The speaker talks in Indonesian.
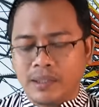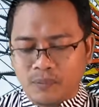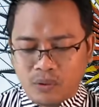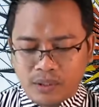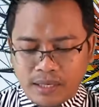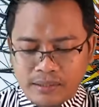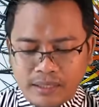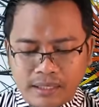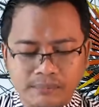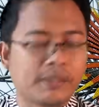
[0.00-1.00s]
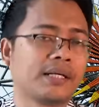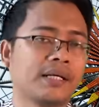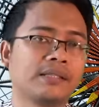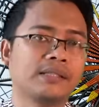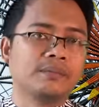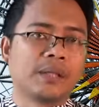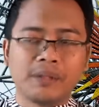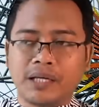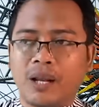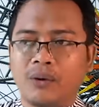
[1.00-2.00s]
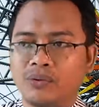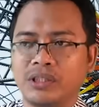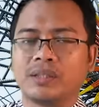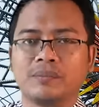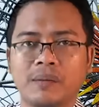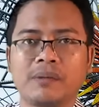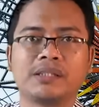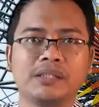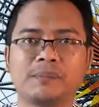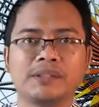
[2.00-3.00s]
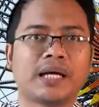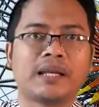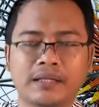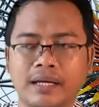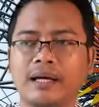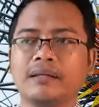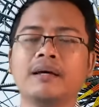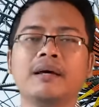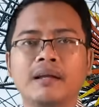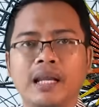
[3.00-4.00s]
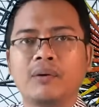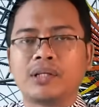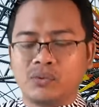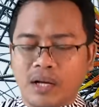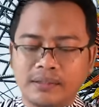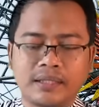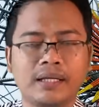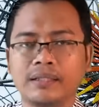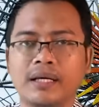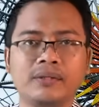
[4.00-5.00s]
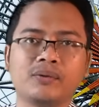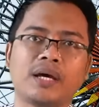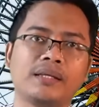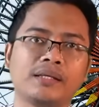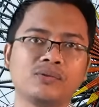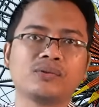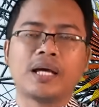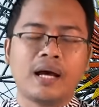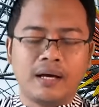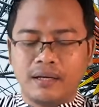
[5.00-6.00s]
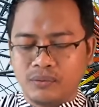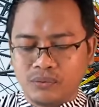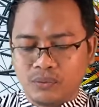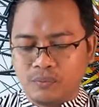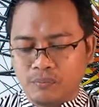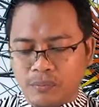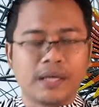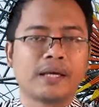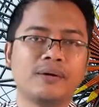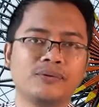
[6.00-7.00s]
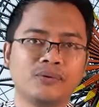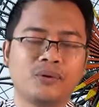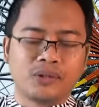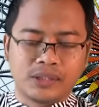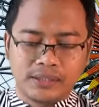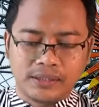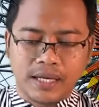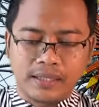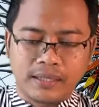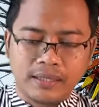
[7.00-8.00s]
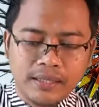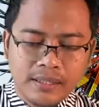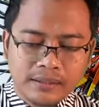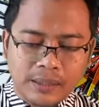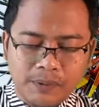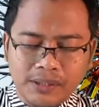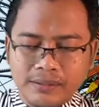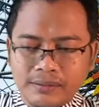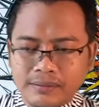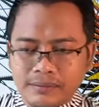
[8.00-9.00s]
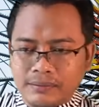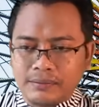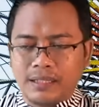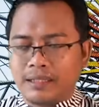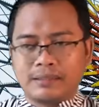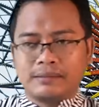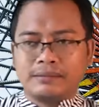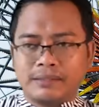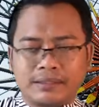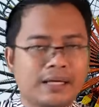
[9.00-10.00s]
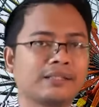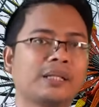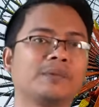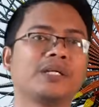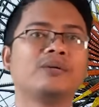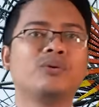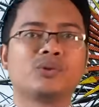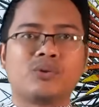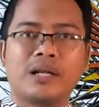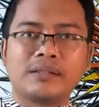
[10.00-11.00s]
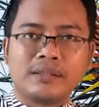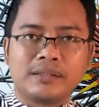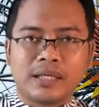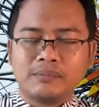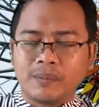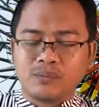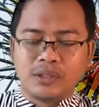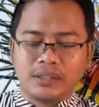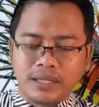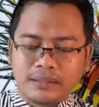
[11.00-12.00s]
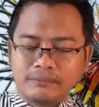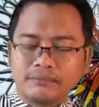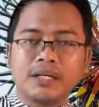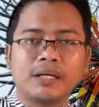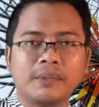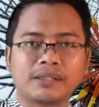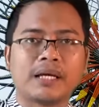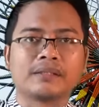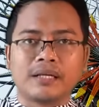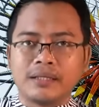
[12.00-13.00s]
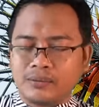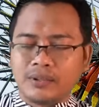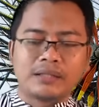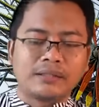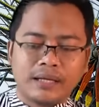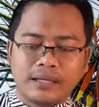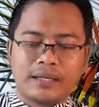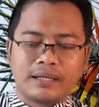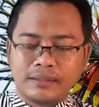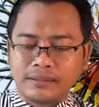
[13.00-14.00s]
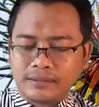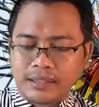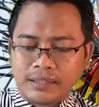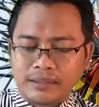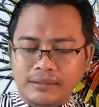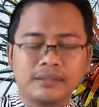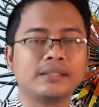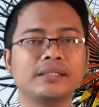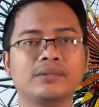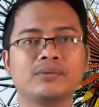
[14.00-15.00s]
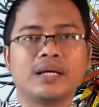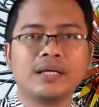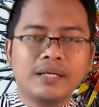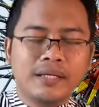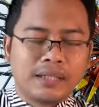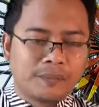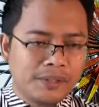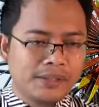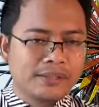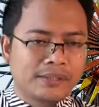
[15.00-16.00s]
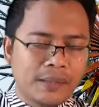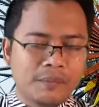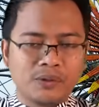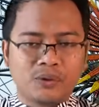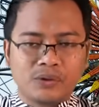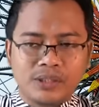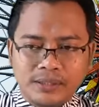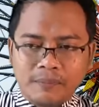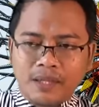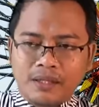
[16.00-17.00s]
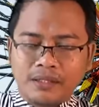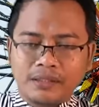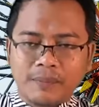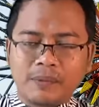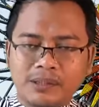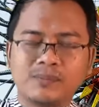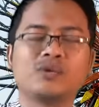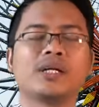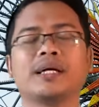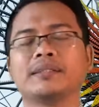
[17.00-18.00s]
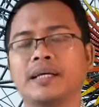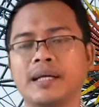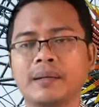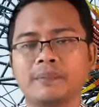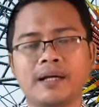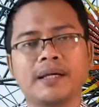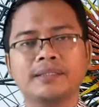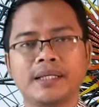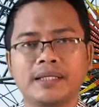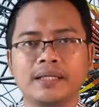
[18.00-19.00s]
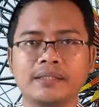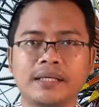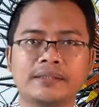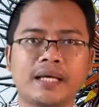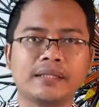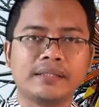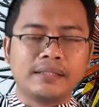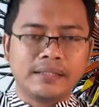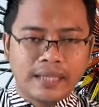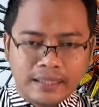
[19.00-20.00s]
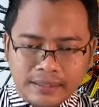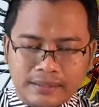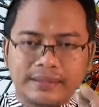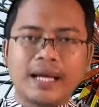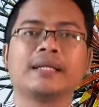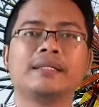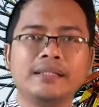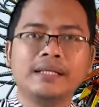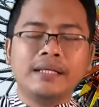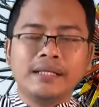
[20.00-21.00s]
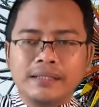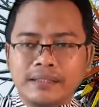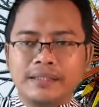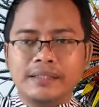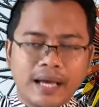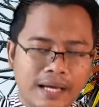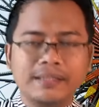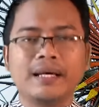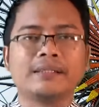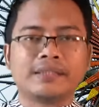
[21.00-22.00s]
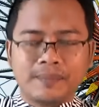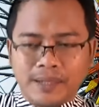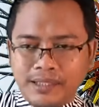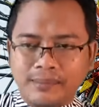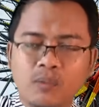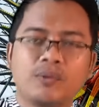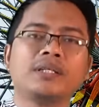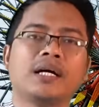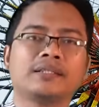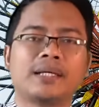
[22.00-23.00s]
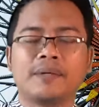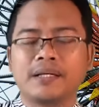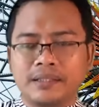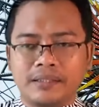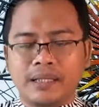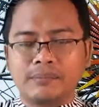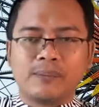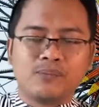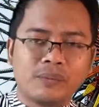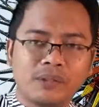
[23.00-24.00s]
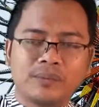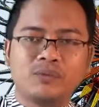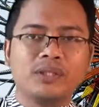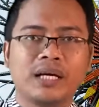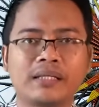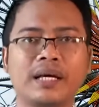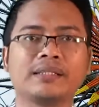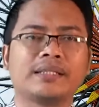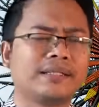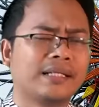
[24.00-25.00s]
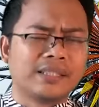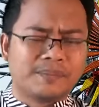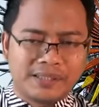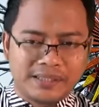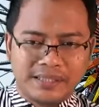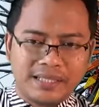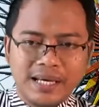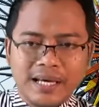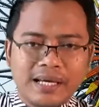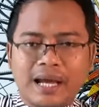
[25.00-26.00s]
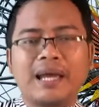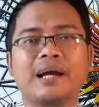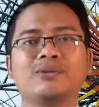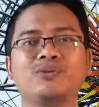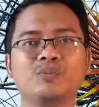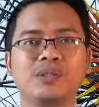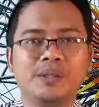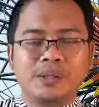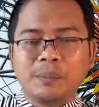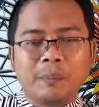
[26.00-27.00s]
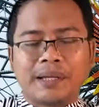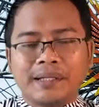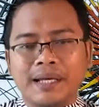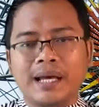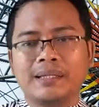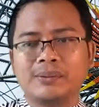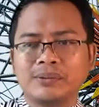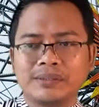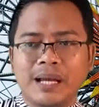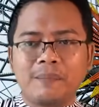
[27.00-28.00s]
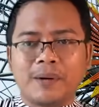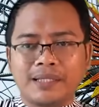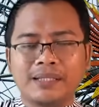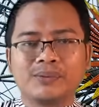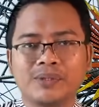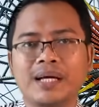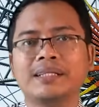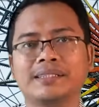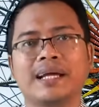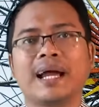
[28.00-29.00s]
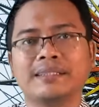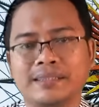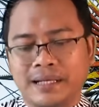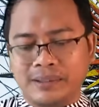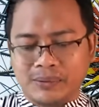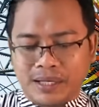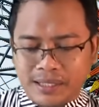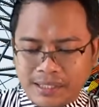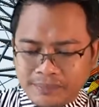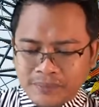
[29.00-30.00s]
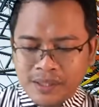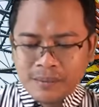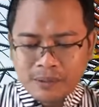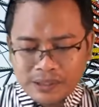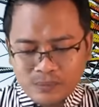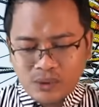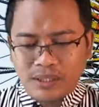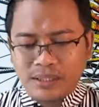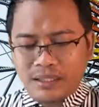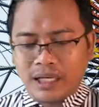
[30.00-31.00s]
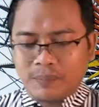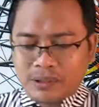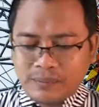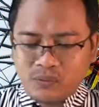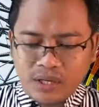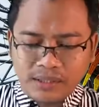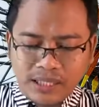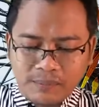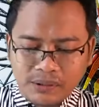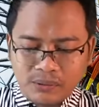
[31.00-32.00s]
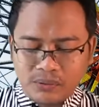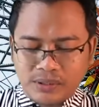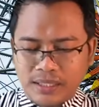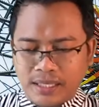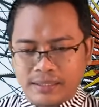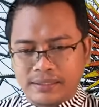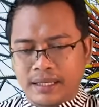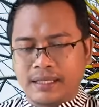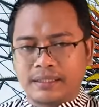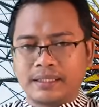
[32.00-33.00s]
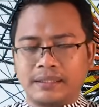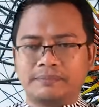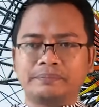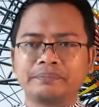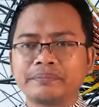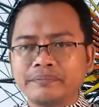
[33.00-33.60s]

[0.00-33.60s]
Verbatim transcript: Demokrat dan Partai Nasdem. Tapi kalau sistemnya masih pencalekan lewat suara caleg ya itu kayaknya susah untuk mereka untuk lolos ke Senayan. Tapi ya kita kesampingkan dulu soal cerita Mbak Puan dengan uh, Mas Kaisang itu nanti akan ada ceritanya sendiri gitu ya. Tapi saya menyoroti cerita pertemuan antara Pak Ganjar dengan Kiai Said ini yang terjadi di hari yang sama, di momen yang sama ketika Mbak Puan bertemu dengan Kaisang dan seperti kayak ketutup di media itu nampaknya juga disengaja gitu karena pertemuan ini adalah pertemuan yang menurut saya sangat-sangat